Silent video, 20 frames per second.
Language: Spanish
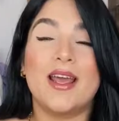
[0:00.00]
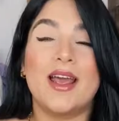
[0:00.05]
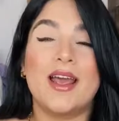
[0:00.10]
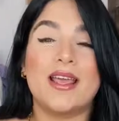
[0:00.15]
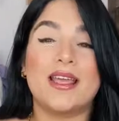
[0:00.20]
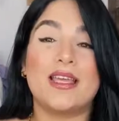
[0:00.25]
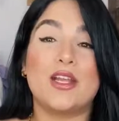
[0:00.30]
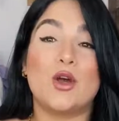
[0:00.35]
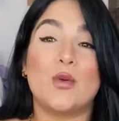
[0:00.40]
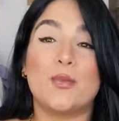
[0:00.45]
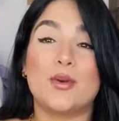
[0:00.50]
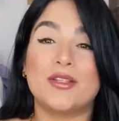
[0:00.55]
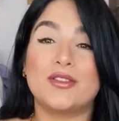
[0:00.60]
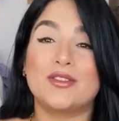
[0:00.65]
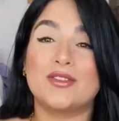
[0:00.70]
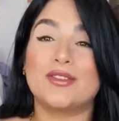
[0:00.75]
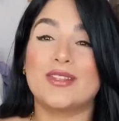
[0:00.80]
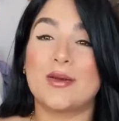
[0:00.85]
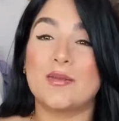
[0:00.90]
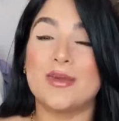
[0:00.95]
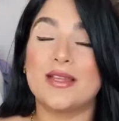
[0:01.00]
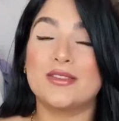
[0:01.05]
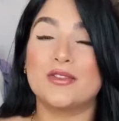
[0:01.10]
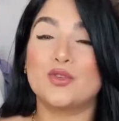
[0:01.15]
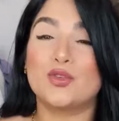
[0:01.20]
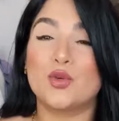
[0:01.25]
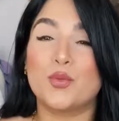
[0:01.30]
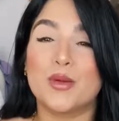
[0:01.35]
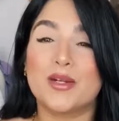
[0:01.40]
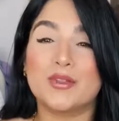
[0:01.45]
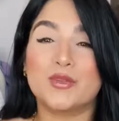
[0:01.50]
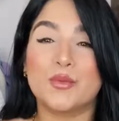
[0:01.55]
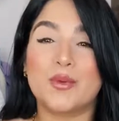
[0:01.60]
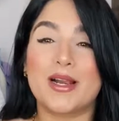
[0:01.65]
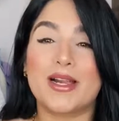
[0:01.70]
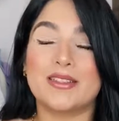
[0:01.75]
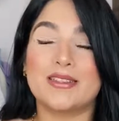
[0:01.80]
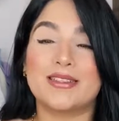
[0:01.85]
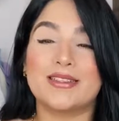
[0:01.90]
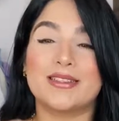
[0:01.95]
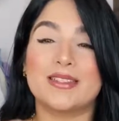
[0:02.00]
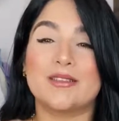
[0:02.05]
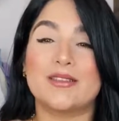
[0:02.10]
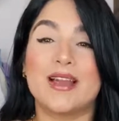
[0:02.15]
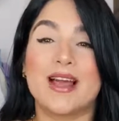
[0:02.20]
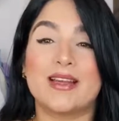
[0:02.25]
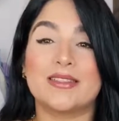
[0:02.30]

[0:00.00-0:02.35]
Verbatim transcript: y los precios también súper, súper accesibles.